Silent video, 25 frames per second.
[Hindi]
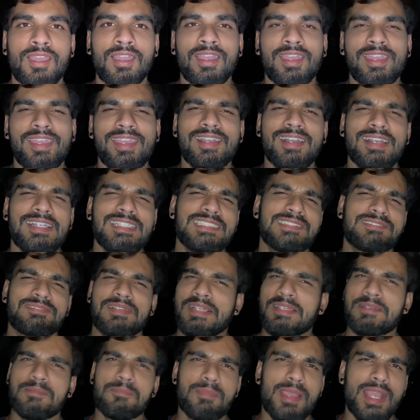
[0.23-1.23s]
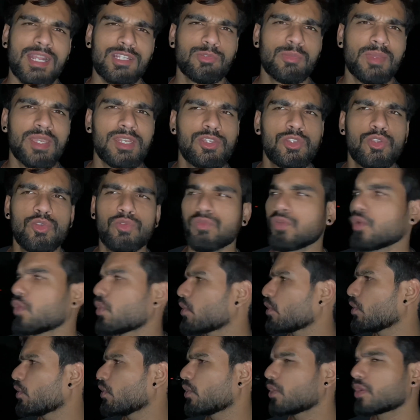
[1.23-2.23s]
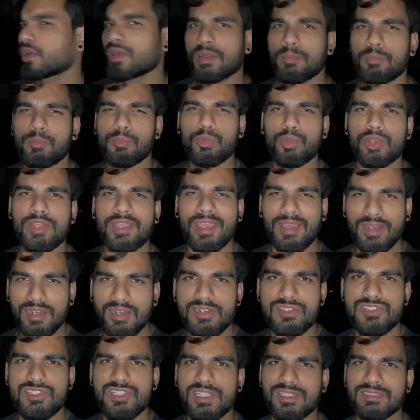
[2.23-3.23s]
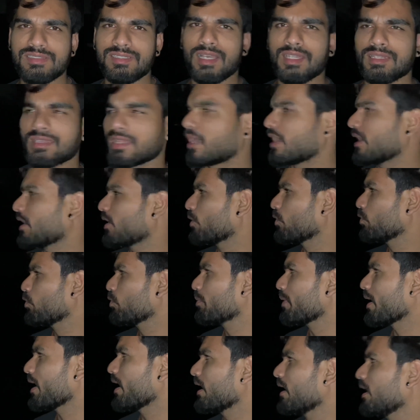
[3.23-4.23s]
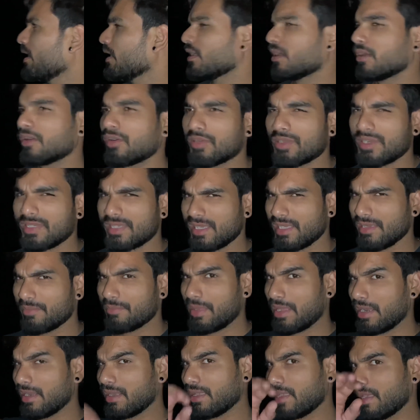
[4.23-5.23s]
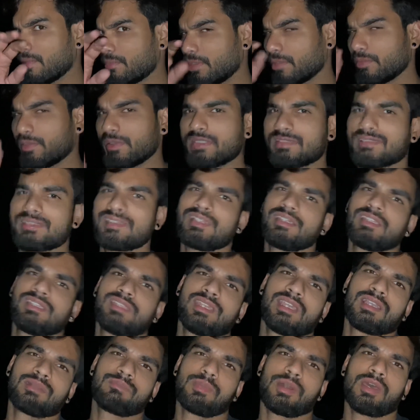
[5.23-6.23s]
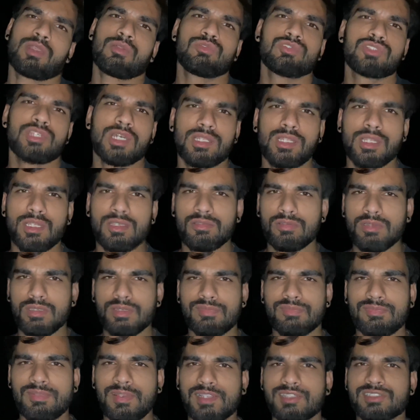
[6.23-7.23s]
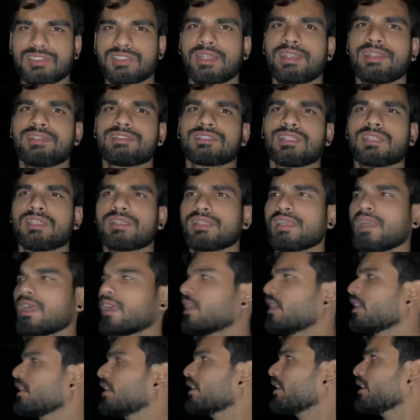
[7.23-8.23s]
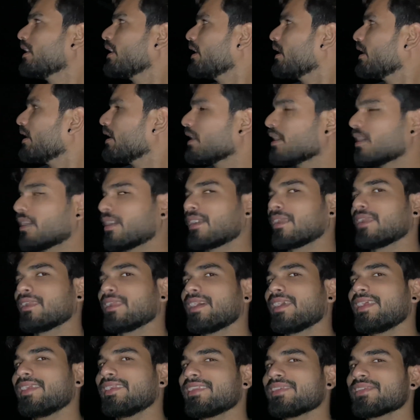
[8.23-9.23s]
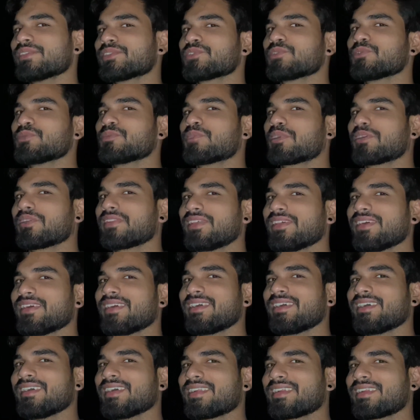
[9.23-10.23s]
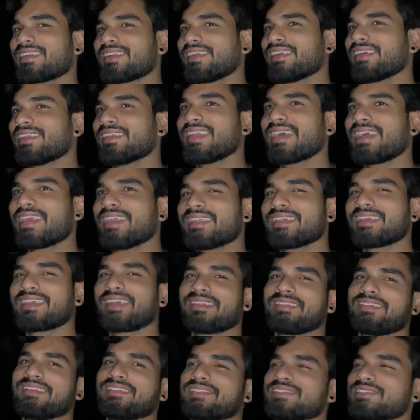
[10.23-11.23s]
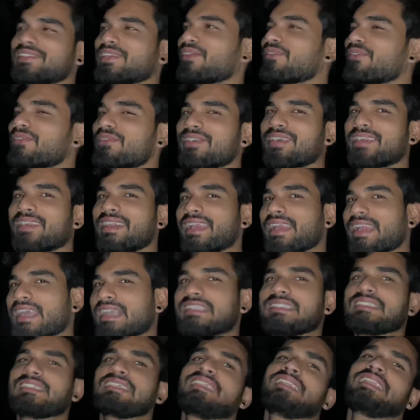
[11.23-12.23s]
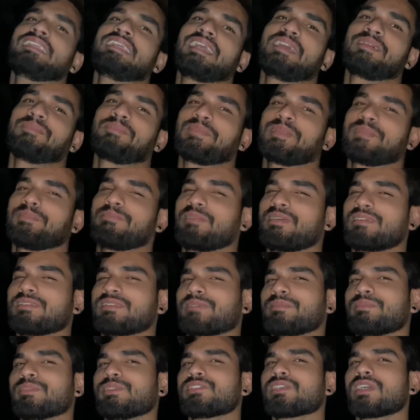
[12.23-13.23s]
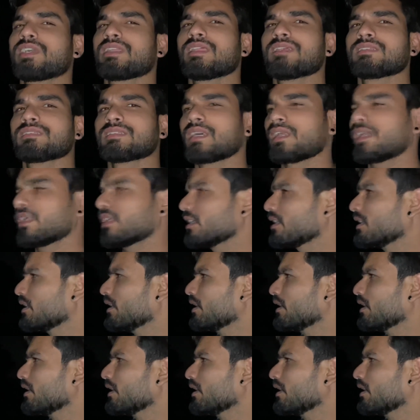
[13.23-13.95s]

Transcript: हे गाइस वेलकम बैक टू माय न्यू व्लॉग और पूरी एनर्जी के साथ आया हूँ मैं और ये मैं ना कैमरे में इसलिए नहीं देख पा रहा हूँ ज़्यादा क्योंकि फ्लैश लाइट जल रही है लाइट इशू ब्रदर रिंग लाइट कैसे जलाऊँ कनेक्शन नहीं है अपने पास अभी ज़्यादा सारे